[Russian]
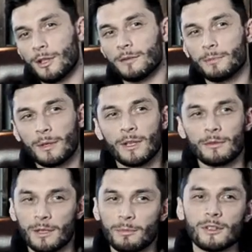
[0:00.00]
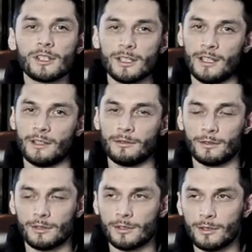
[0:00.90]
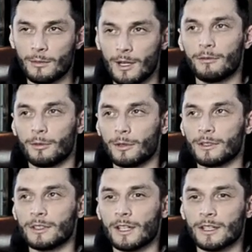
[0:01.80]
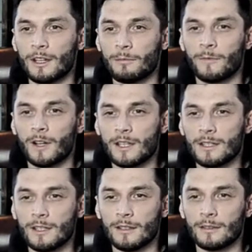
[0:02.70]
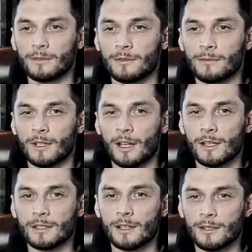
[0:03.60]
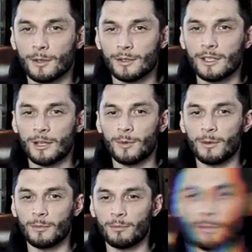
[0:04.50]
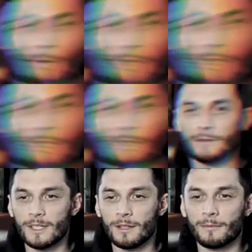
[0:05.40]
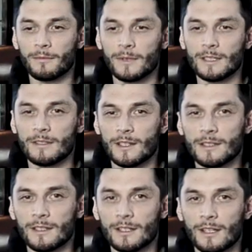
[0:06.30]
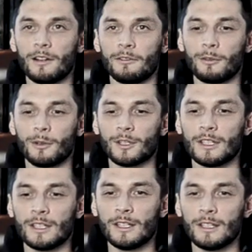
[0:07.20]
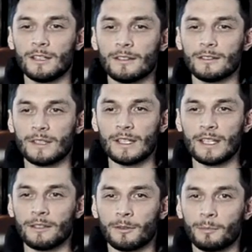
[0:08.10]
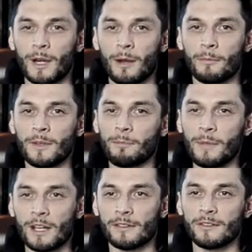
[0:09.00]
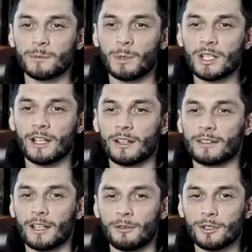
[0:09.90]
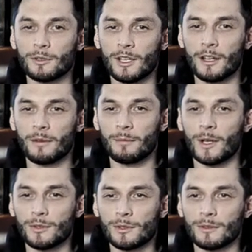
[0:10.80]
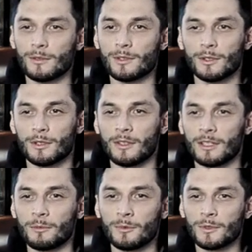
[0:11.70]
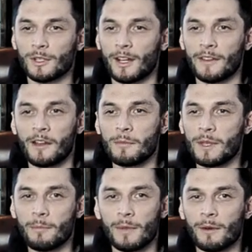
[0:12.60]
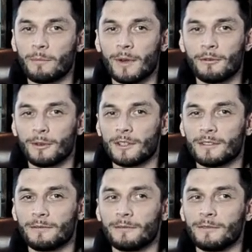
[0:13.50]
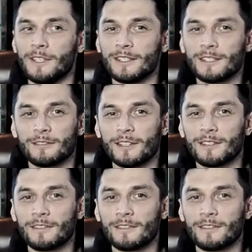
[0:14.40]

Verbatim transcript: год, примерно, мне было 6 лет в 96-м. Вот, тогда выходили как раз грандиозные альбомы Prodigy, тем известные. Вот, и это вот прям у меня первая вспышка того, что я почувствовал, что это, эта музыка, она меня прям приводит в неистовое